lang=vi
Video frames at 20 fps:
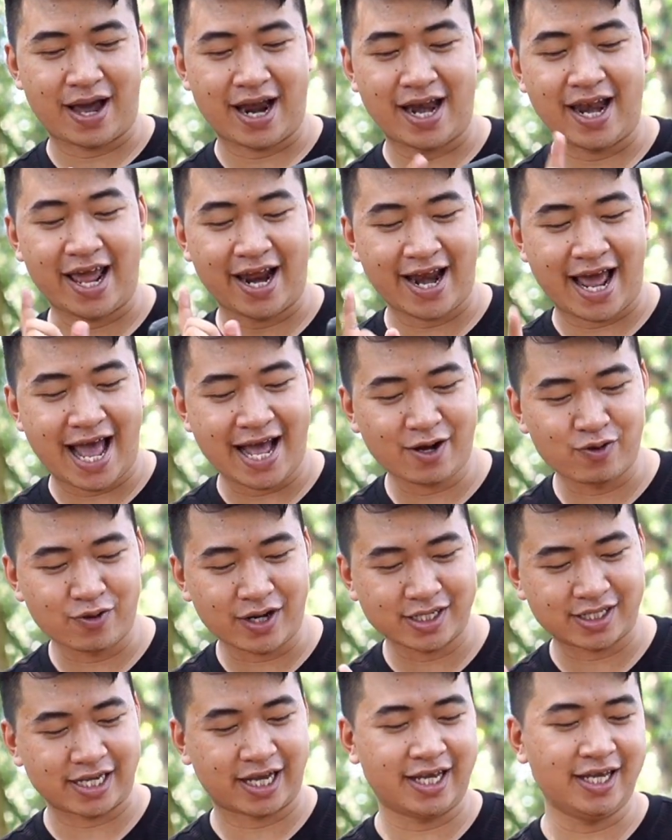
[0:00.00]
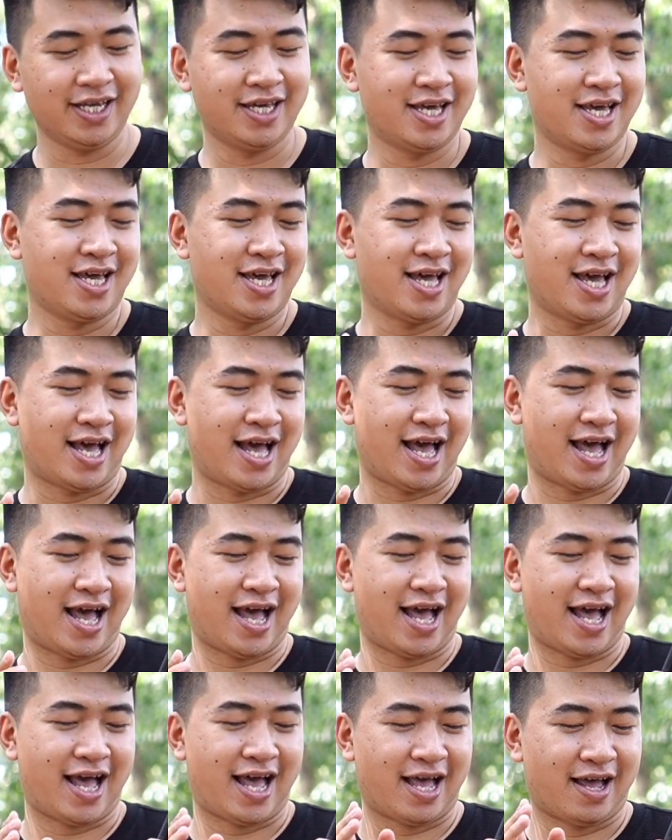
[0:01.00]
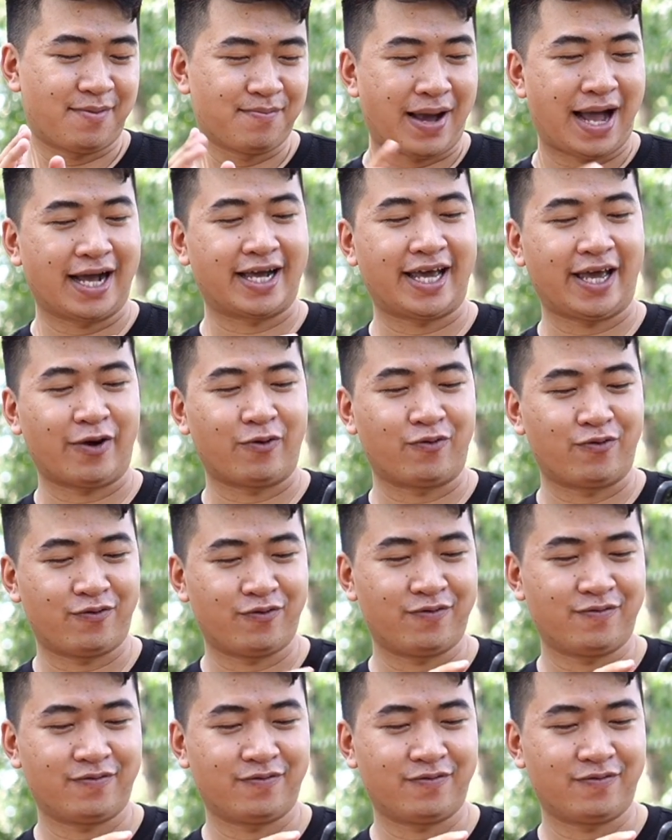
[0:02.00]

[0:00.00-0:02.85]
Bài lệ đá của ca sĩ à, Bằng Kiều.